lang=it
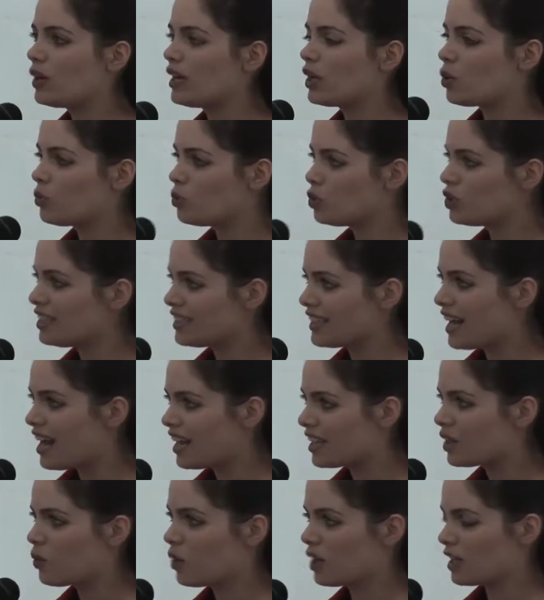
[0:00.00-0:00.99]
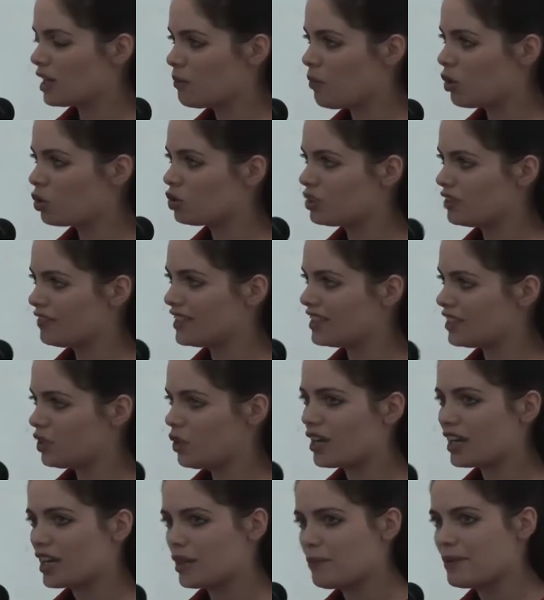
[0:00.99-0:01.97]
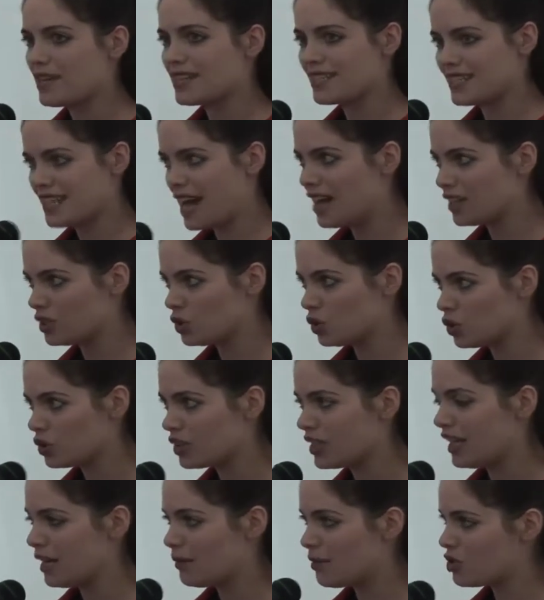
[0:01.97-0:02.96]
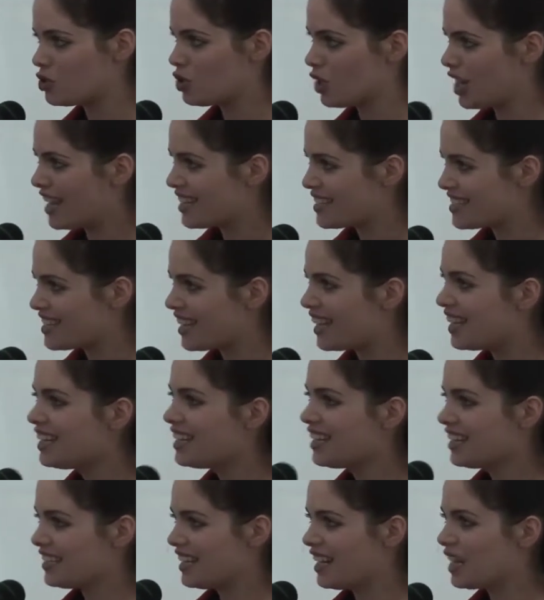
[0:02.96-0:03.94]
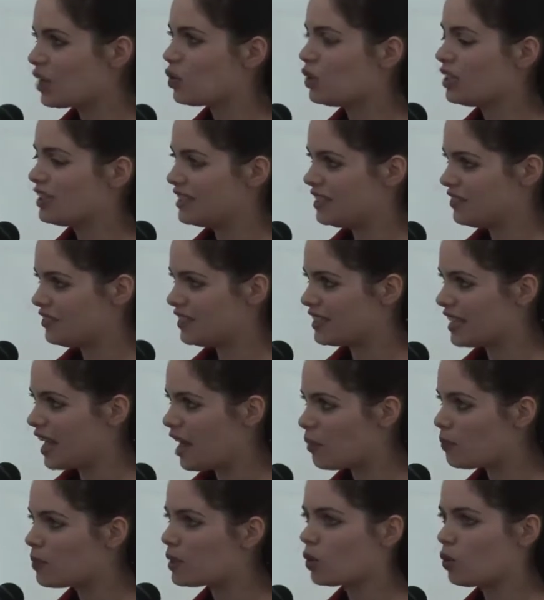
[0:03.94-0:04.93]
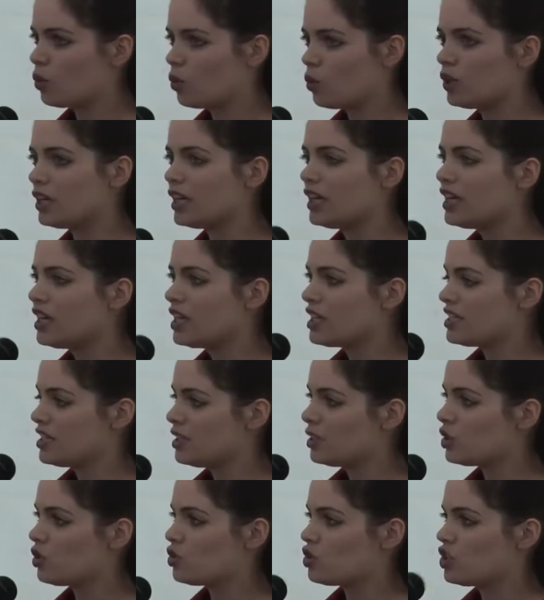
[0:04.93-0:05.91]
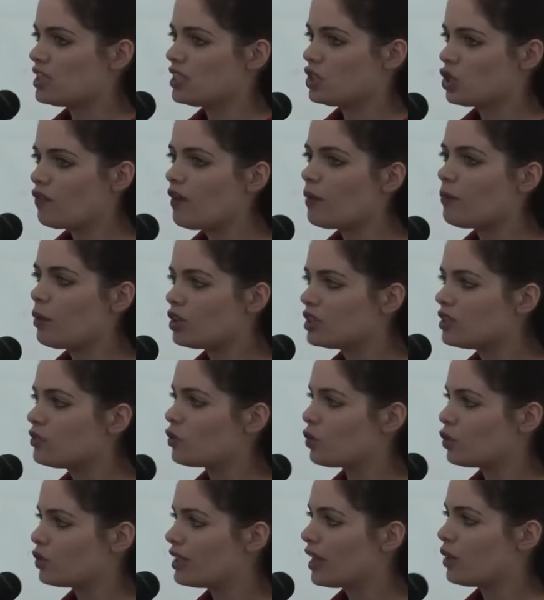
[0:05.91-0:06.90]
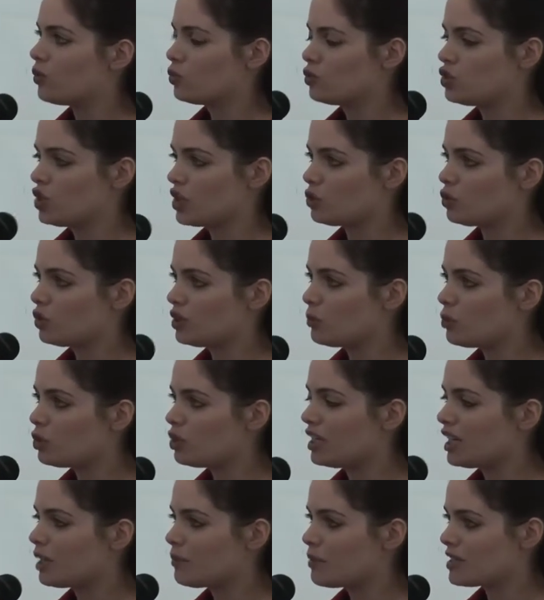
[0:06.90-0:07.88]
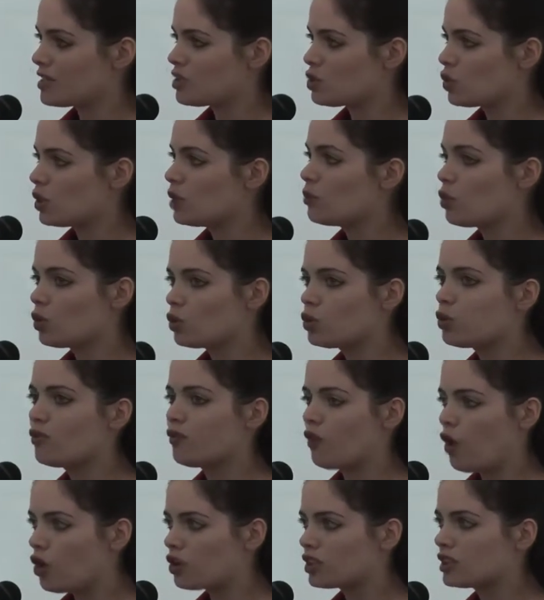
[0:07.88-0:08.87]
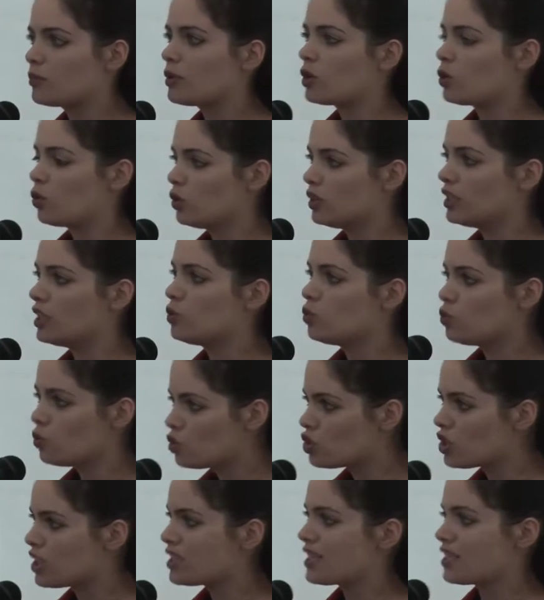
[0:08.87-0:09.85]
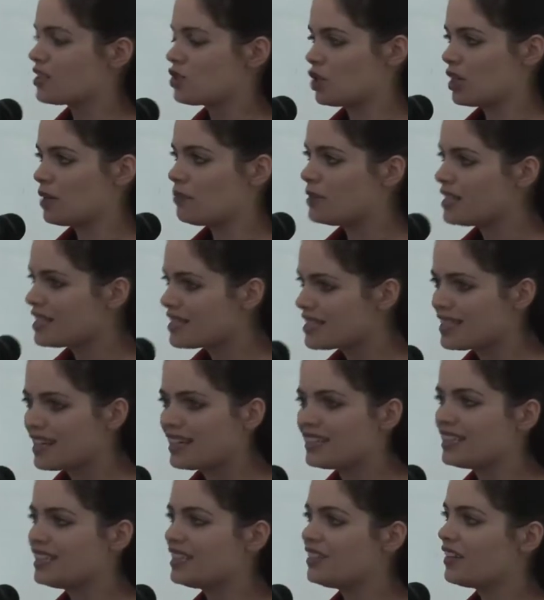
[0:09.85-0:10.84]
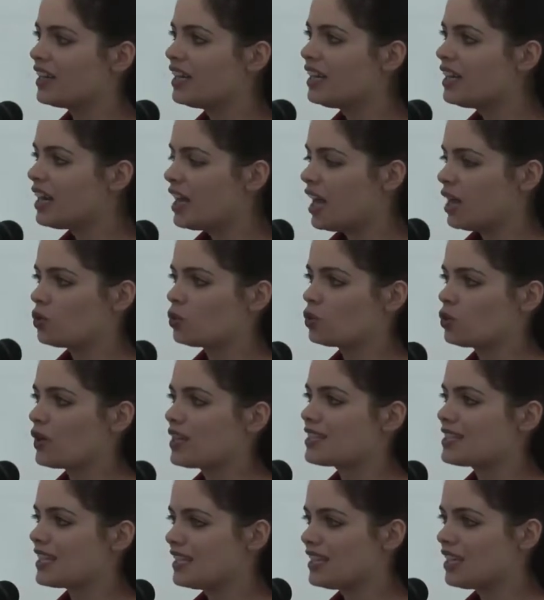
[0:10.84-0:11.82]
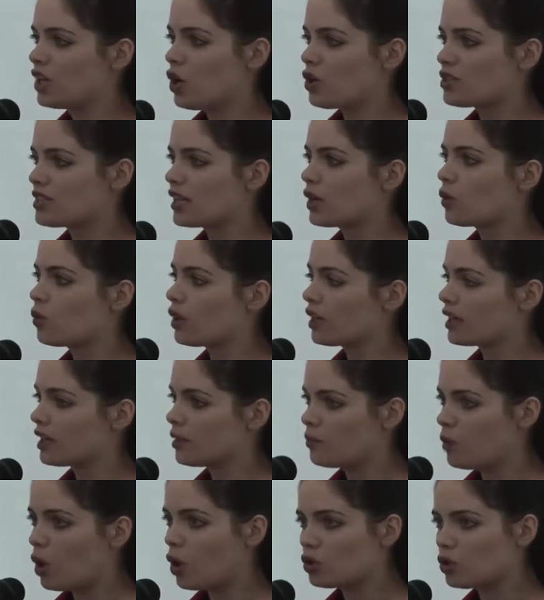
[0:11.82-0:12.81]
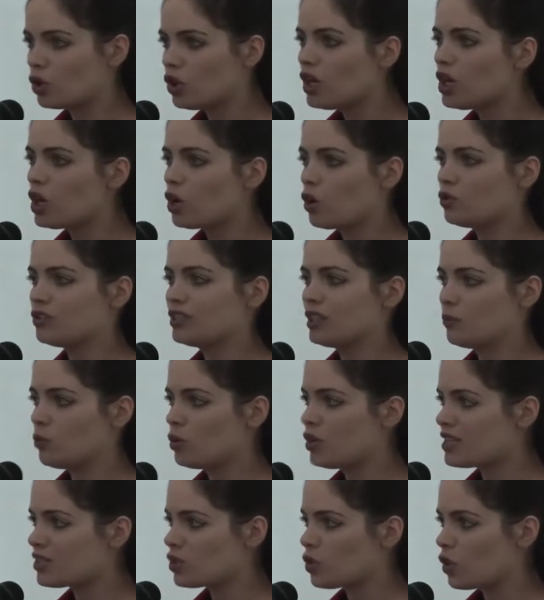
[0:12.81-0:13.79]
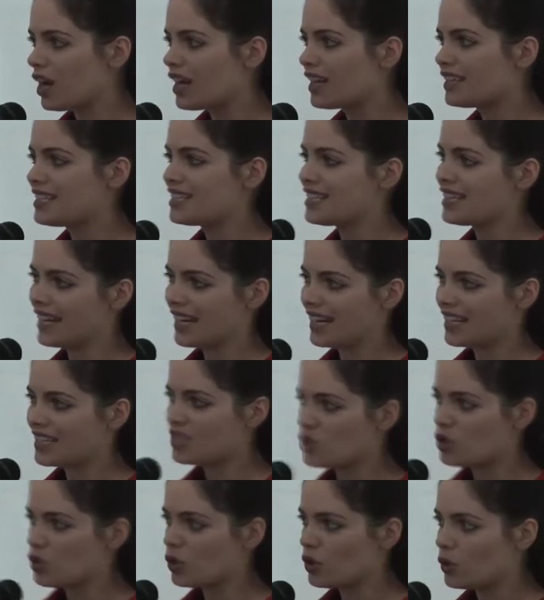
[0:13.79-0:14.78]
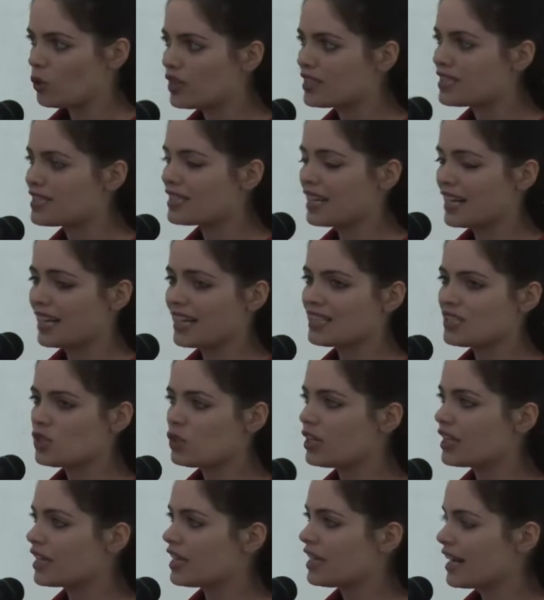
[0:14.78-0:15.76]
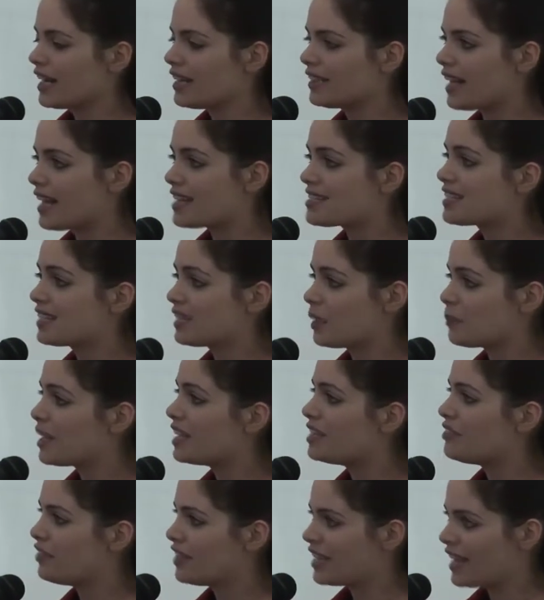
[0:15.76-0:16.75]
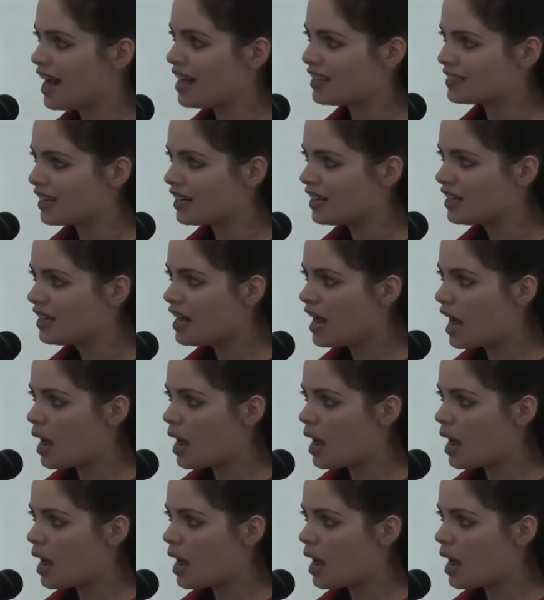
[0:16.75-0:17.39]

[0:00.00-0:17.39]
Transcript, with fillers: eh, quelle comunità in qualche modo diventino anche bersaglio della maggioranza della collettività, per cui si ci si trova poi di fronte a un certo tipo di repressione molto forte, per cui denunce, sanzioni amministrative e tutta una serie di cose che in qualche modo contribuiscono alla disgregazione, una disgregazione che in realtà è stata pianificata,